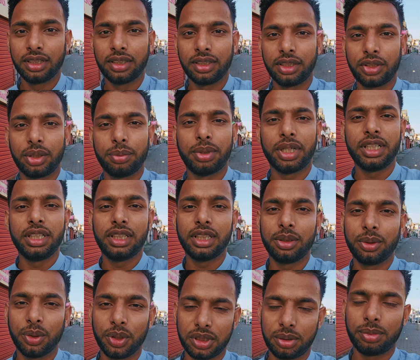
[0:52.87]
कुर्बानी का
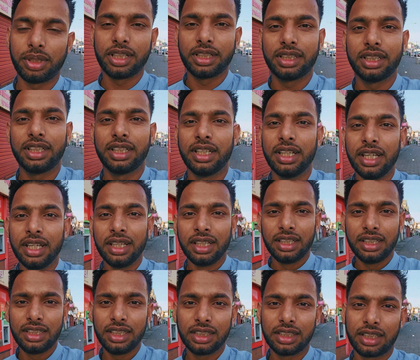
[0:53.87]
गोश्त बांटते हैं
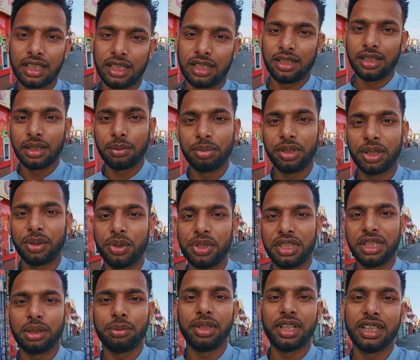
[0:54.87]
इसी तरह अपनी
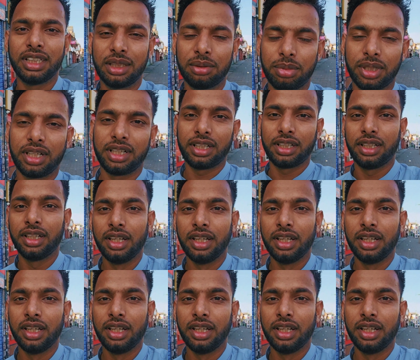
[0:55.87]
खुशियाँ भी आइंदा बांटें